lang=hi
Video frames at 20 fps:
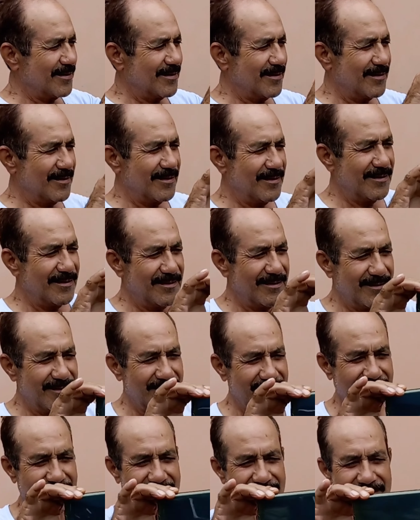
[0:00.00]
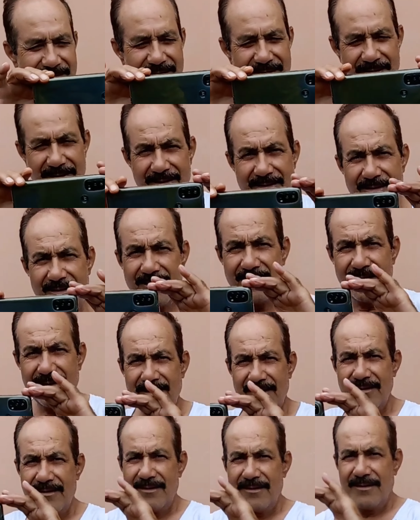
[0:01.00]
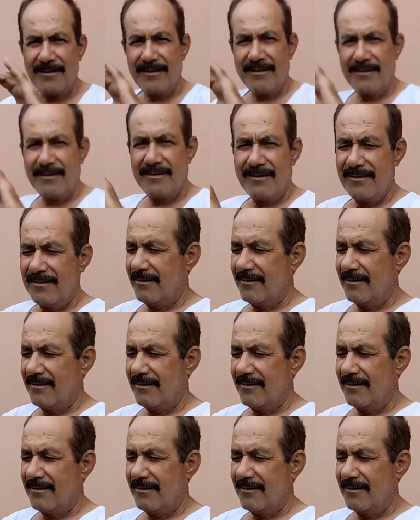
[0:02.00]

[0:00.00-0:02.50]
वीडियो ब्लॉगिंग बना रहे हो क्या ब्लॉगिंग कर रहे हो क्या